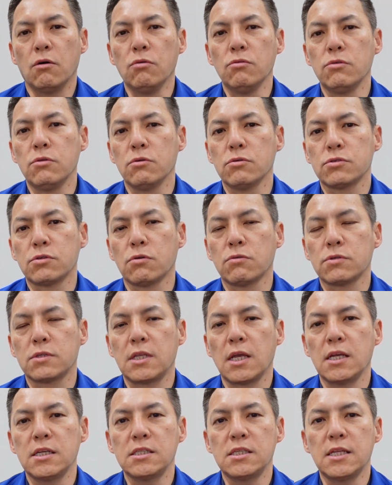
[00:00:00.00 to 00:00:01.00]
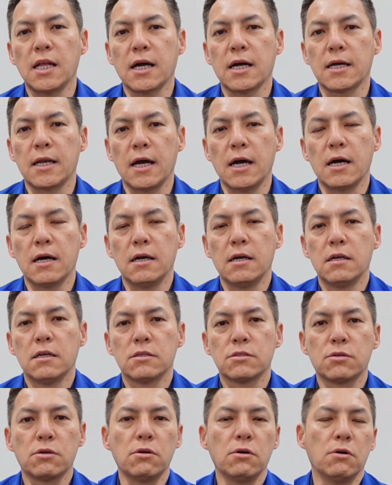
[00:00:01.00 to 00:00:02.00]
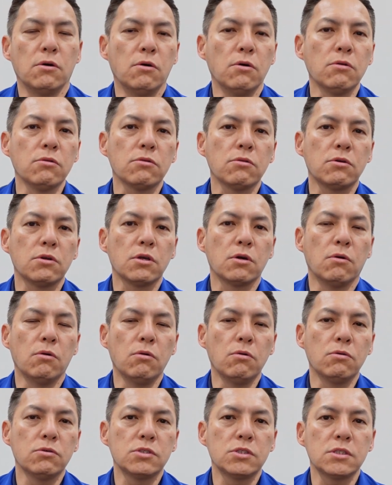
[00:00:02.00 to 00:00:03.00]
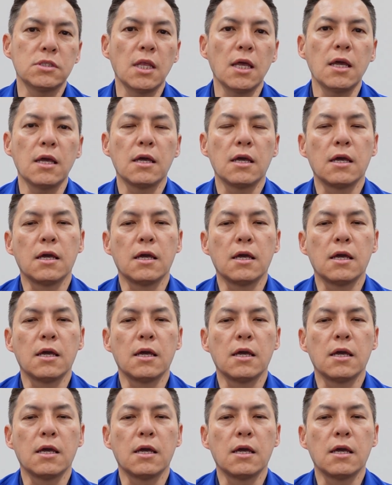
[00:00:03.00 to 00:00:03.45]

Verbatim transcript: 温度を測定しながらその温度に応じて、